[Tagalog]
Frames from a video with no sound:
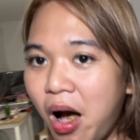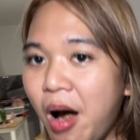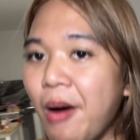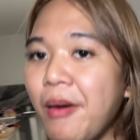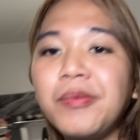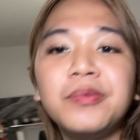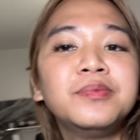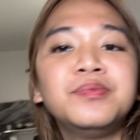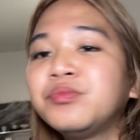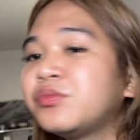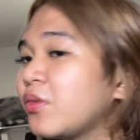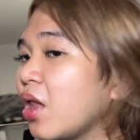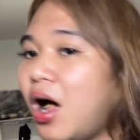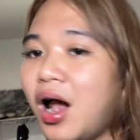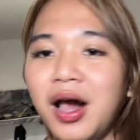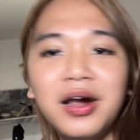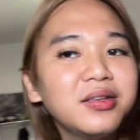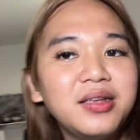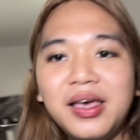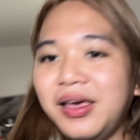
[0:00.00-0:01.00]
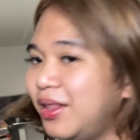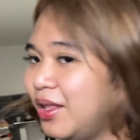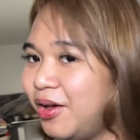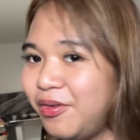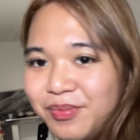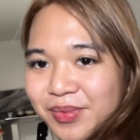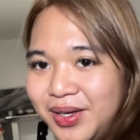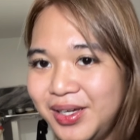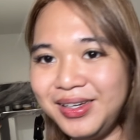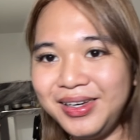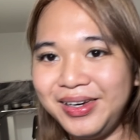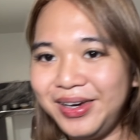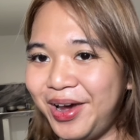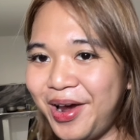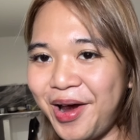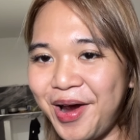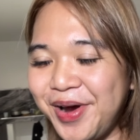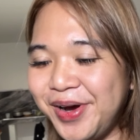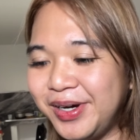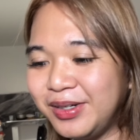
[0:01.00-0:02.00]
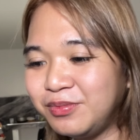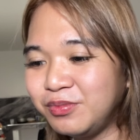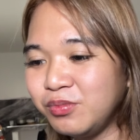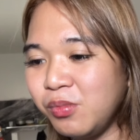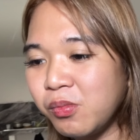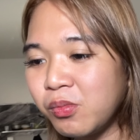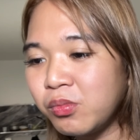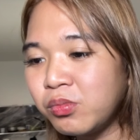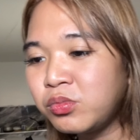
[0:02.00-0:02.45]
Ba? And I love my hair.